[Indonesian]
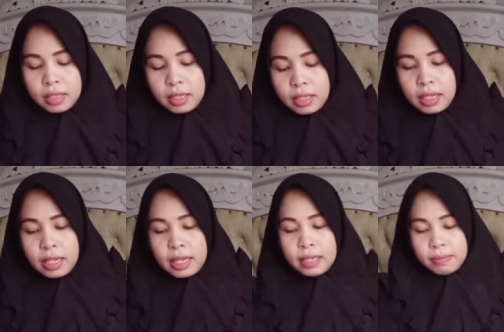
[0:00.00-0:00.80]
Nah ya
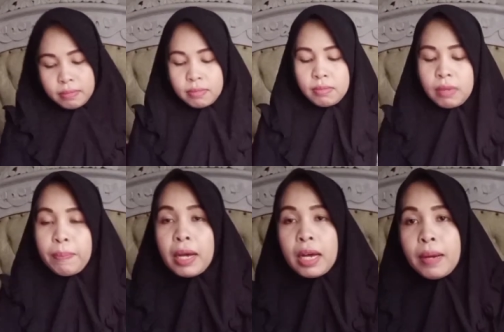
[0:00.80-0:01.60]
kan
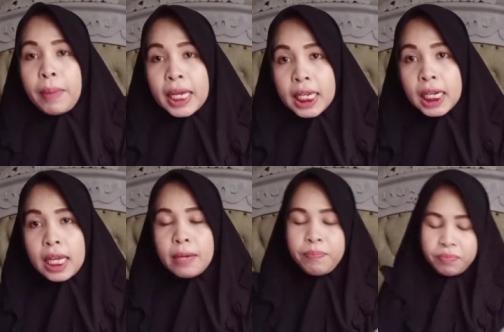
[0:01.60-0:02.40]
Bapak Pakir
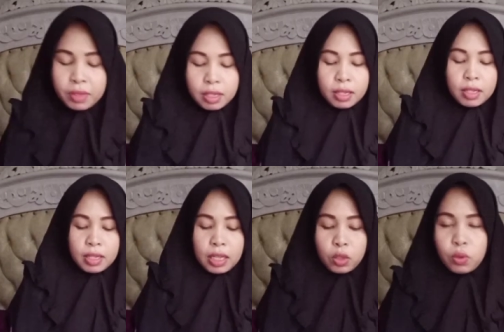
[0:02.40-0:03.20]
ya
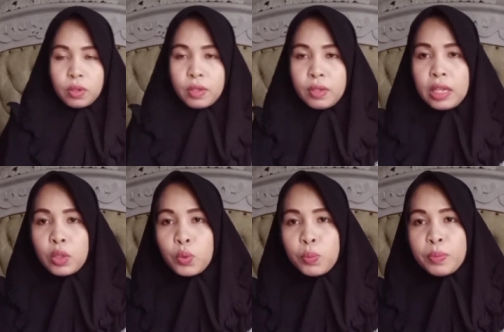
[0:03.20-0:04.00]
yaitu, uh,
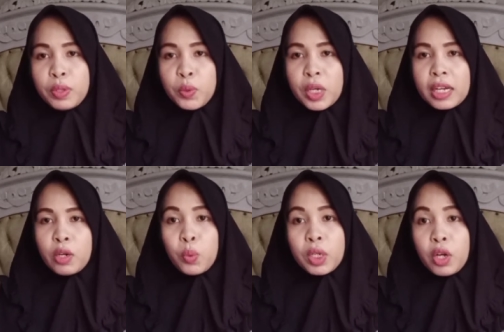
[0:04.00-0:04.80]
yaitu menukarkan
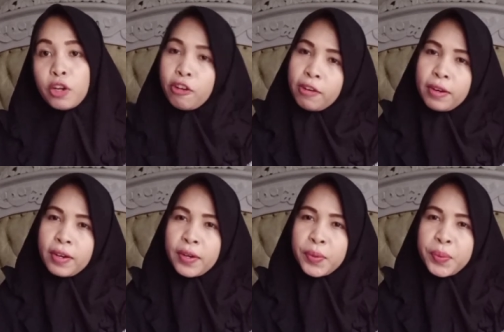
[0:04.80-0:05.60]
duit
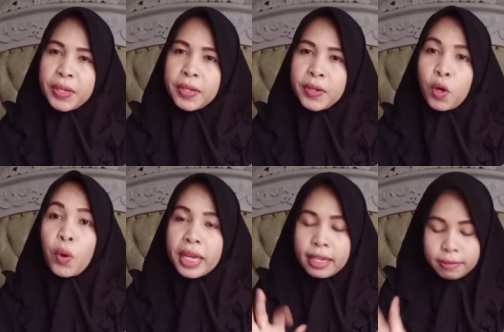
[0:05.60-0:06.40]
uh, duit uh,
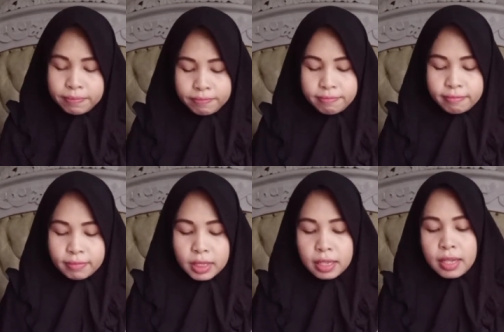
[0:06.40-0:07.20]
koin
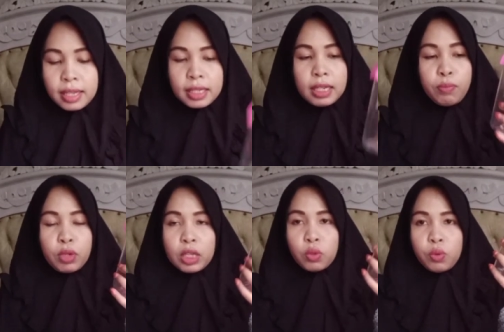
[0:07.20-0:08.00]
jadi
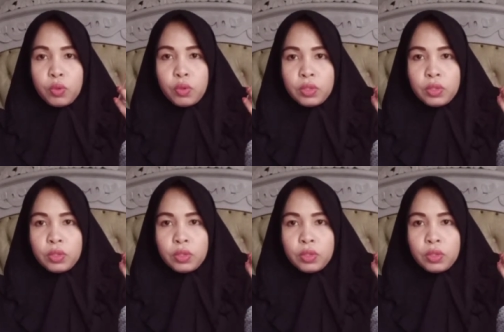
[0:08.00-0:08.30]
Bunda itu